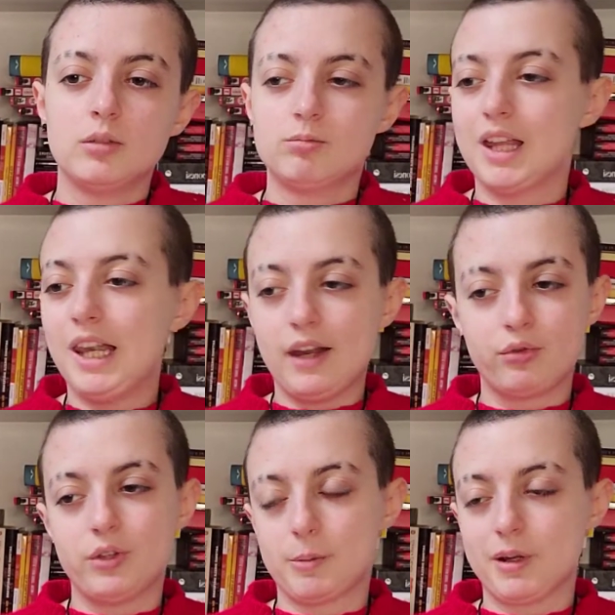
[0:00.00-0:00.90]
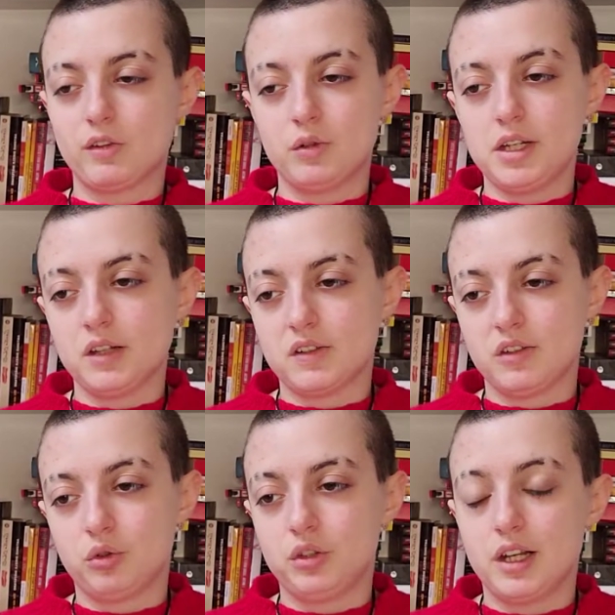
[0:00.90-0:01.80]
delle affermazioni che
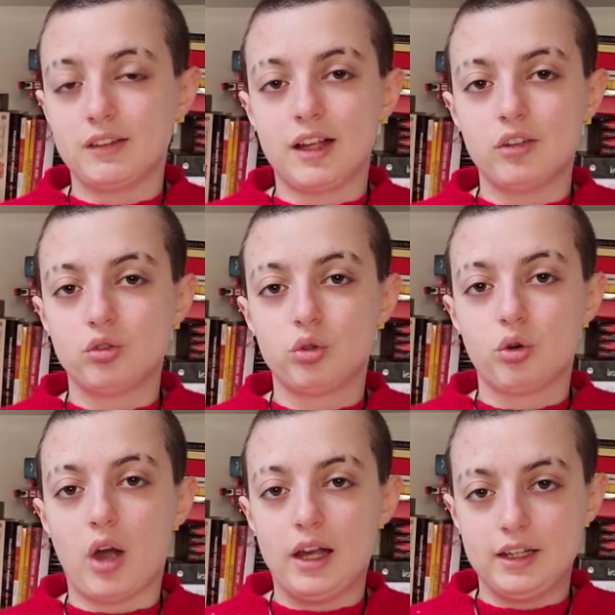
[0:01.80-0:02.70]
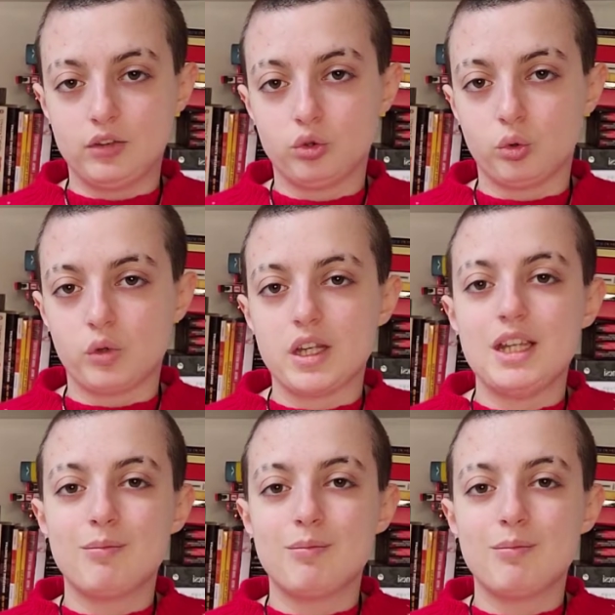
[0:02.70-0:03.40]
sento dire tanto ai lettori,